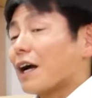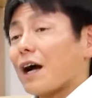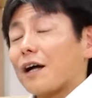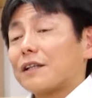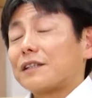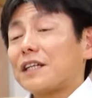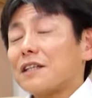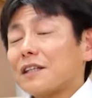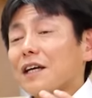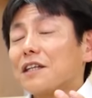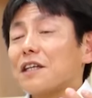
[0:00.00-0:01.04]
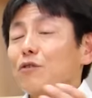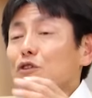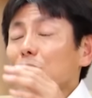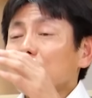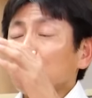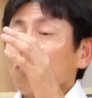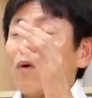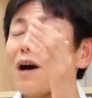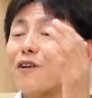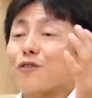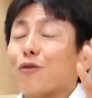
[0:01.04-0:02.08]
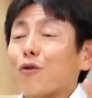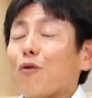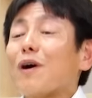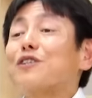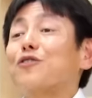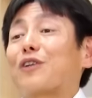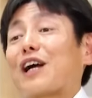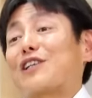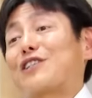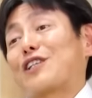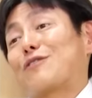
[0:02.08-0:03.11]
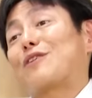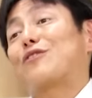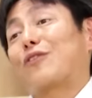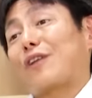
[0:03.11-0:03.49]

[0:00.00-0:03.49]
んか全体的にルイ・ヴィトンワールドを壊すような感じがします